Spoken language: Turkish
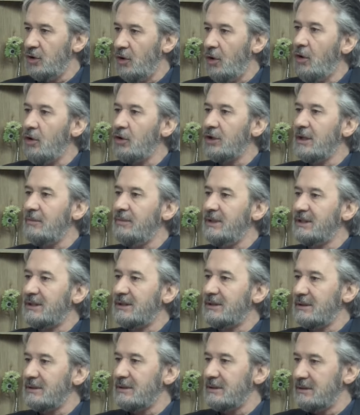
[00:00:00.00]
Orada bir
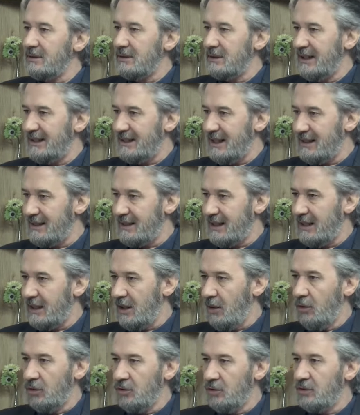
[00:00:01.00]
esas
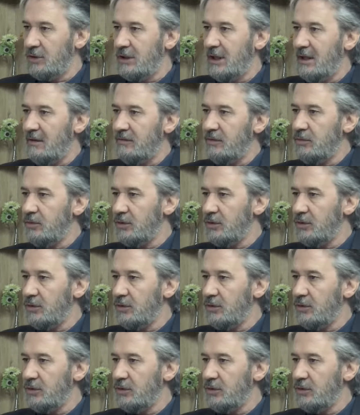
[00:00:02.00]
hani onun tarafı